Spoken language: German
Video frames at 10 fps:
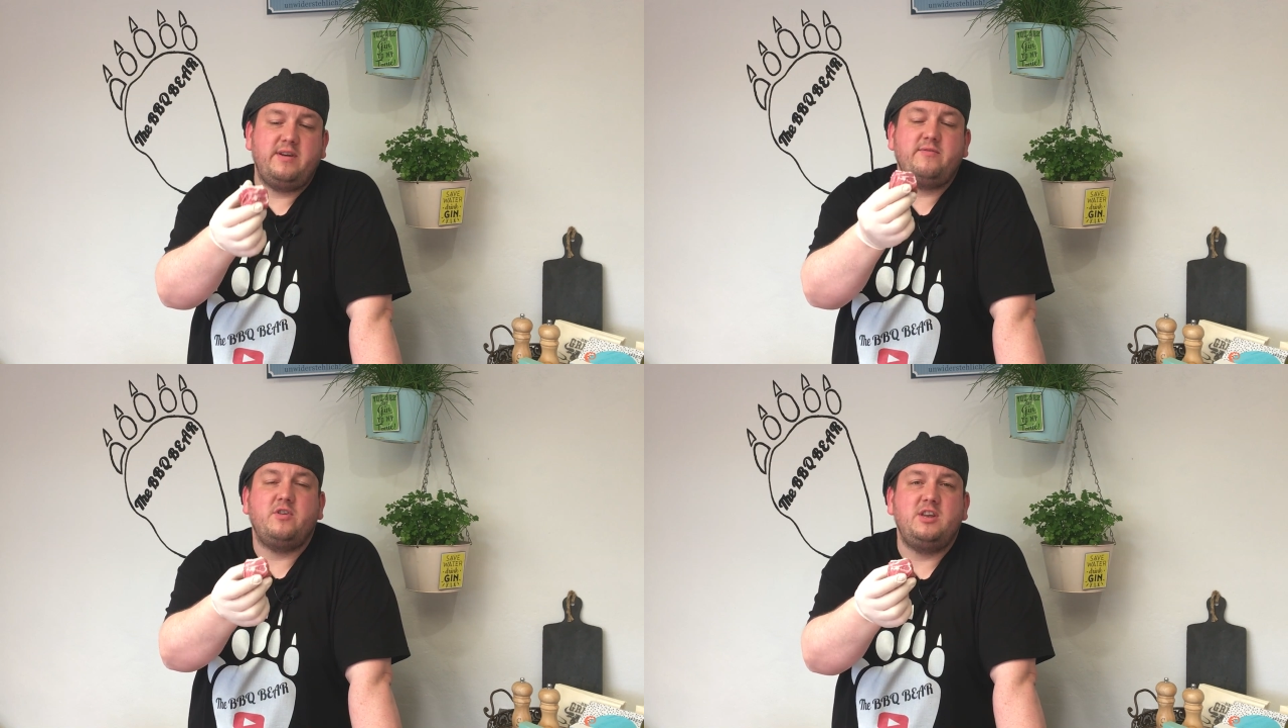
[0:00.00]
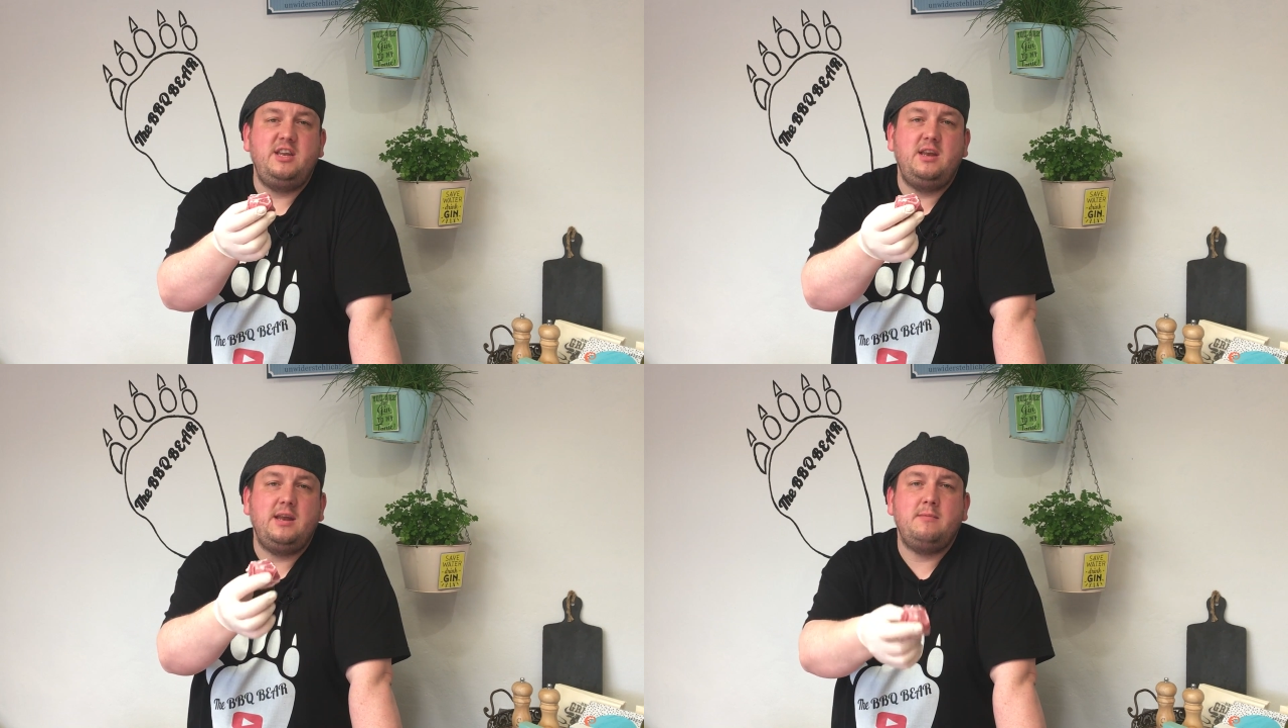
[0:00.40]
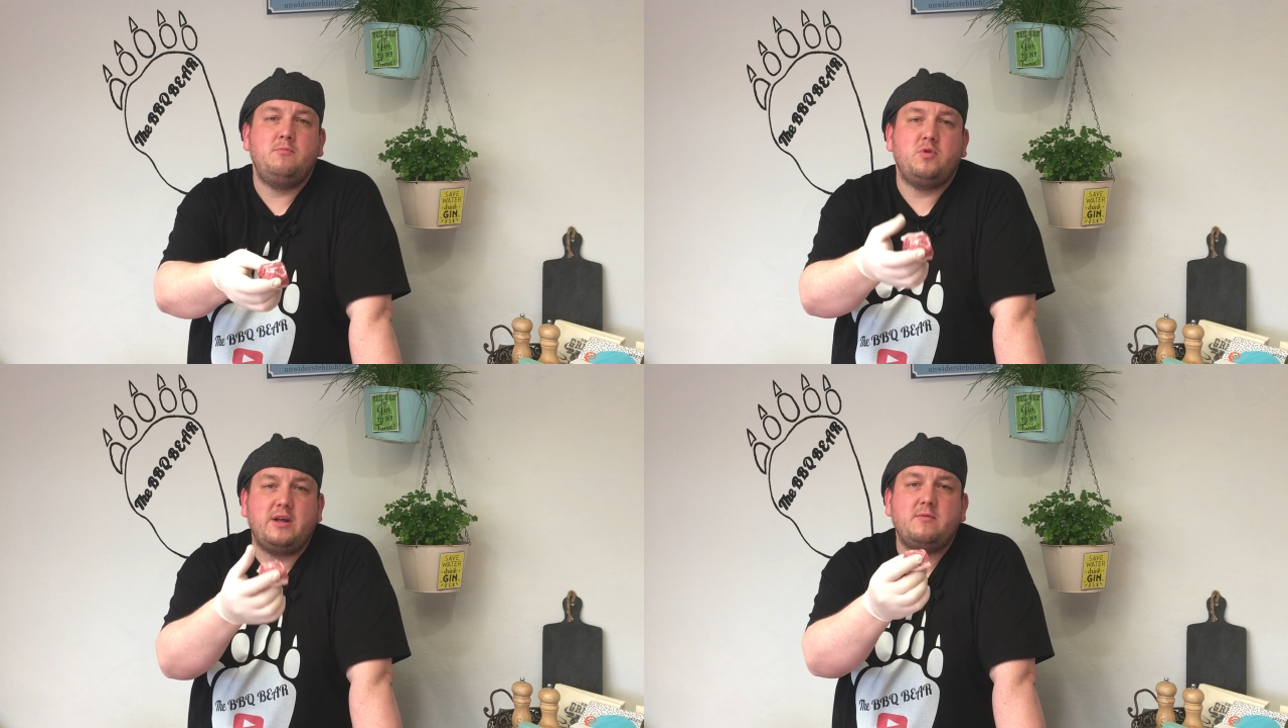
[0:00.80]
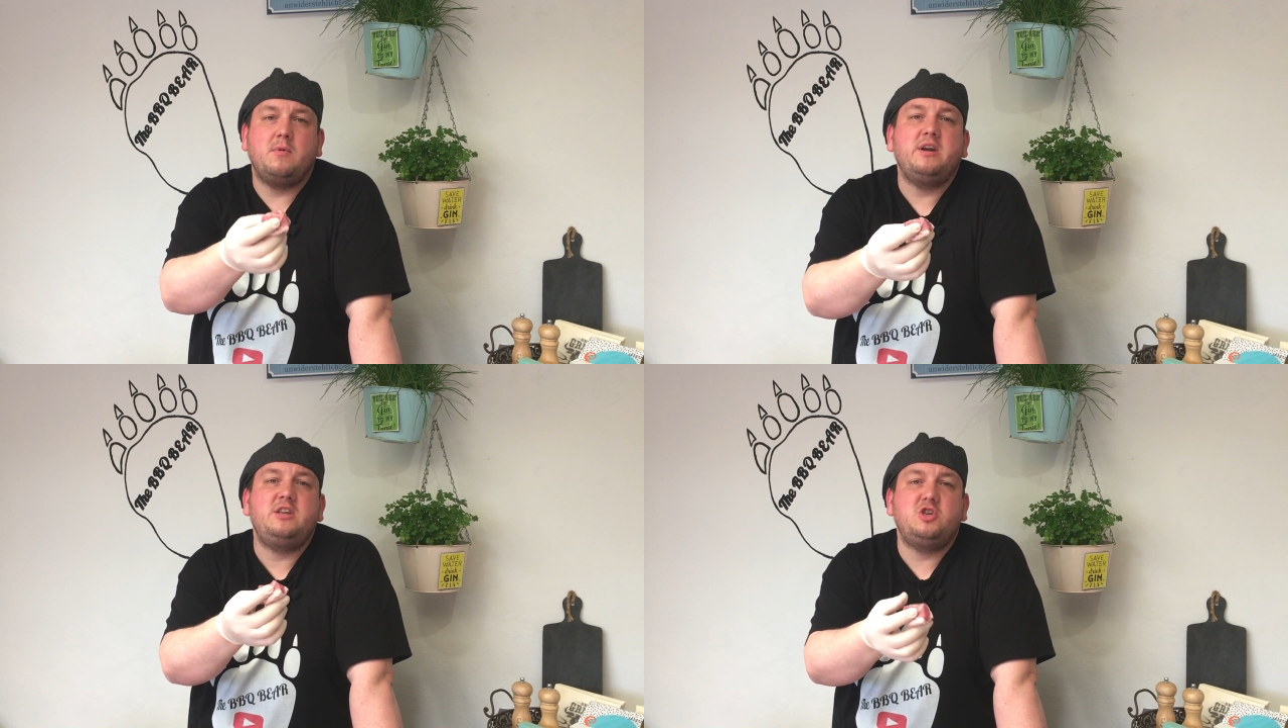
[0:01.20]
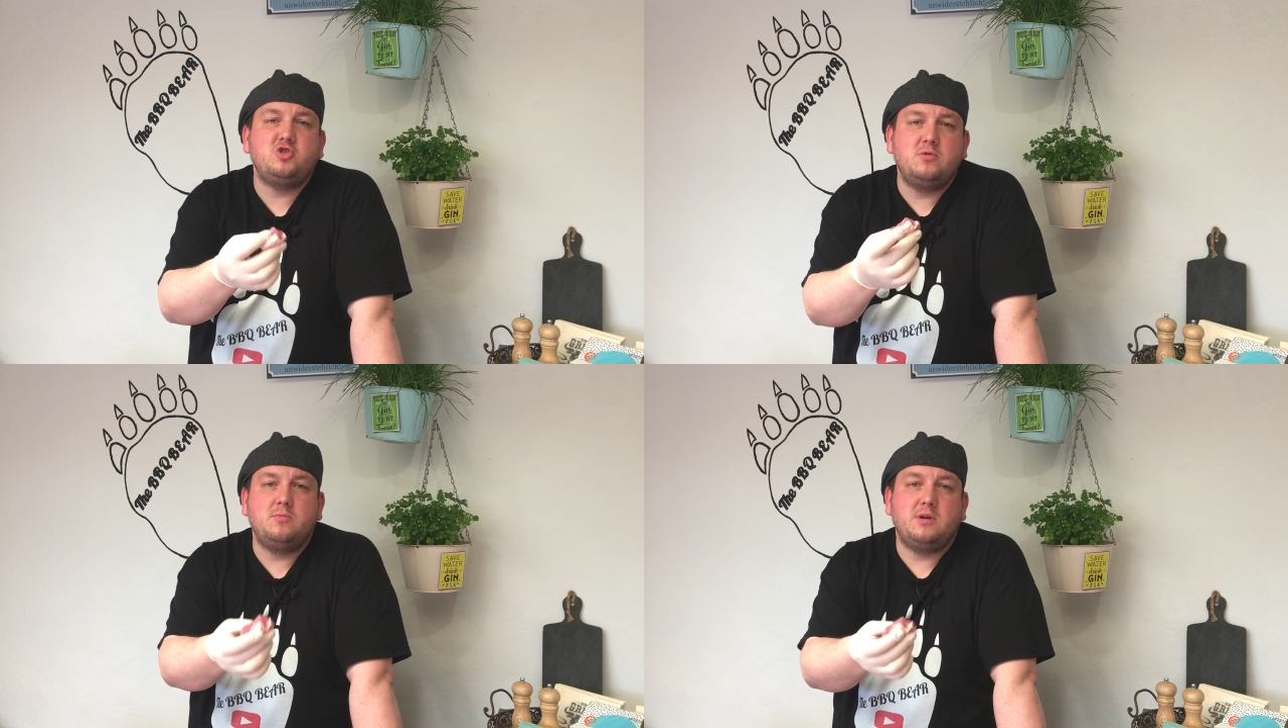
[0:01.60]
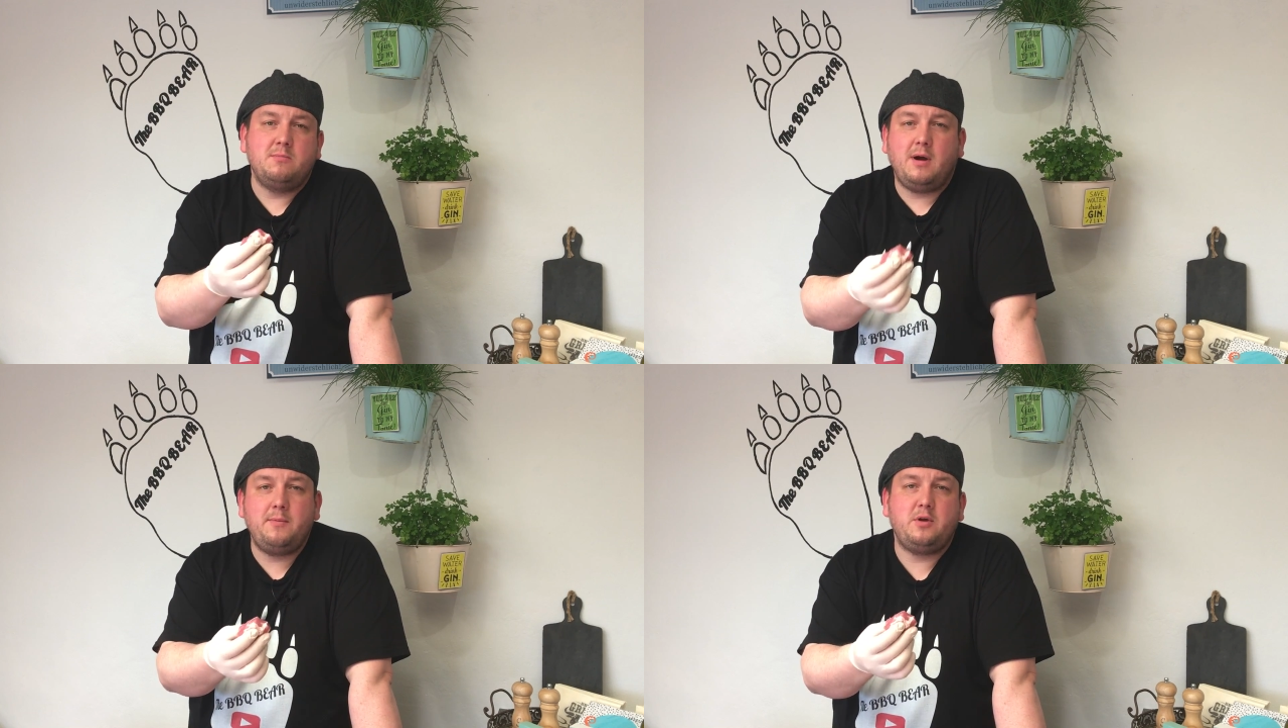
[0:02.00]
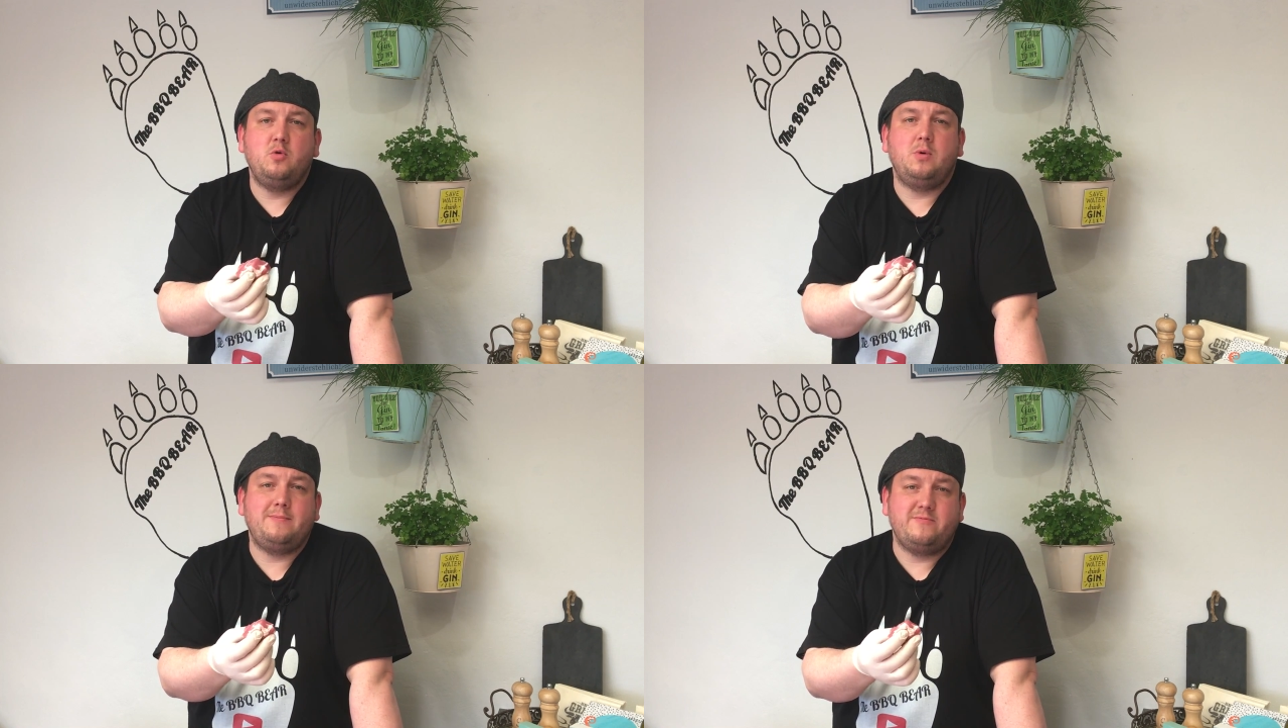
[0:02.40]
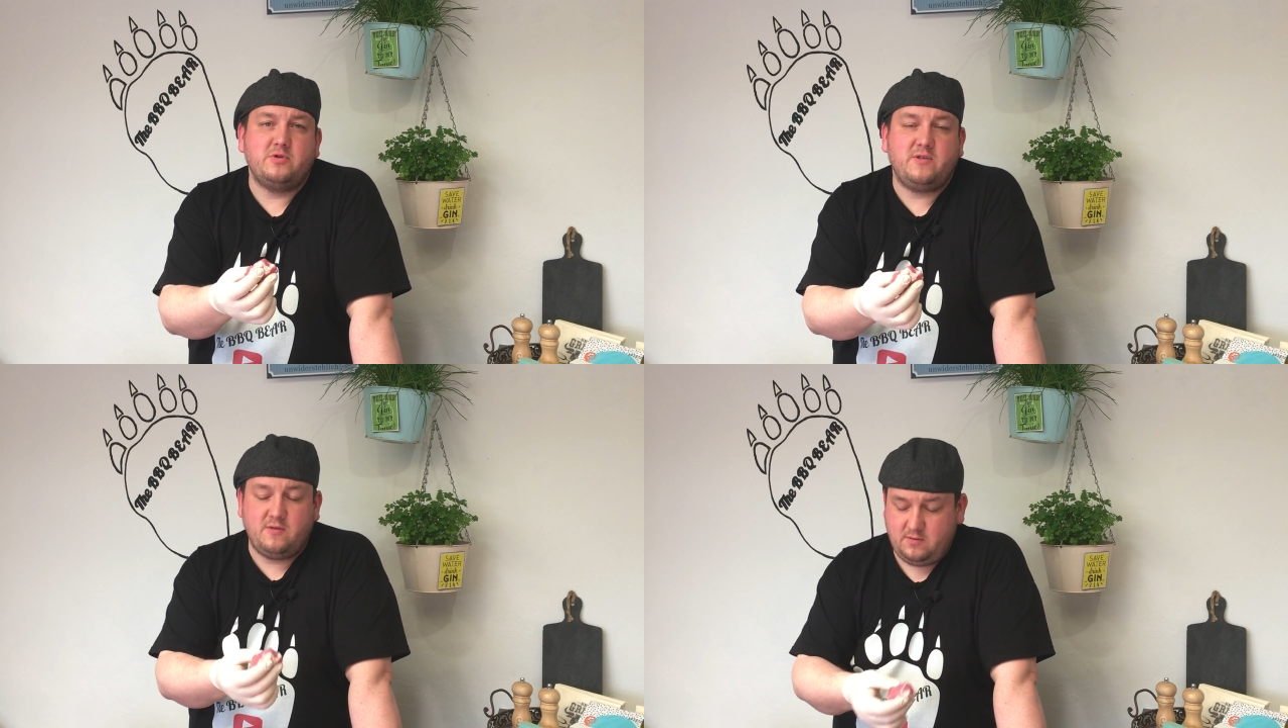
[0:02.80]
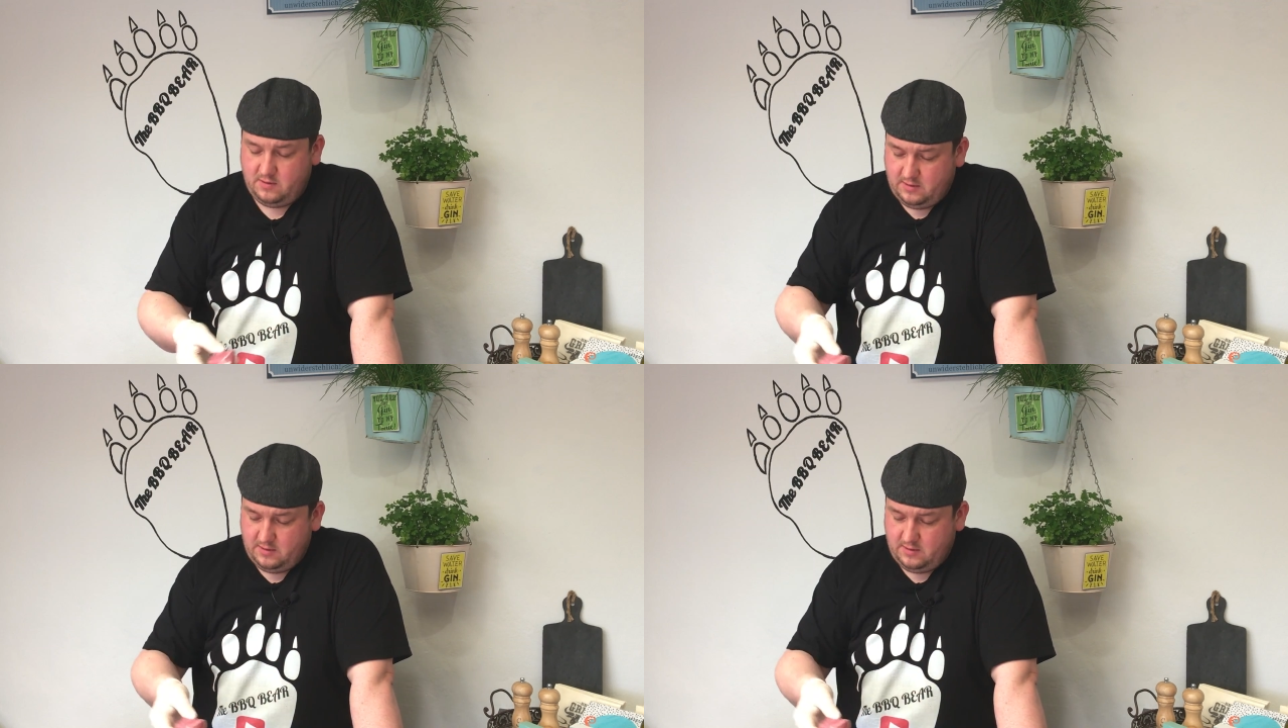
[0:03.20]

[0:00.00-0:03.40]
werden wir die nehmen und erstmal richtig schön mit einem Barbecue-Wrap würzen.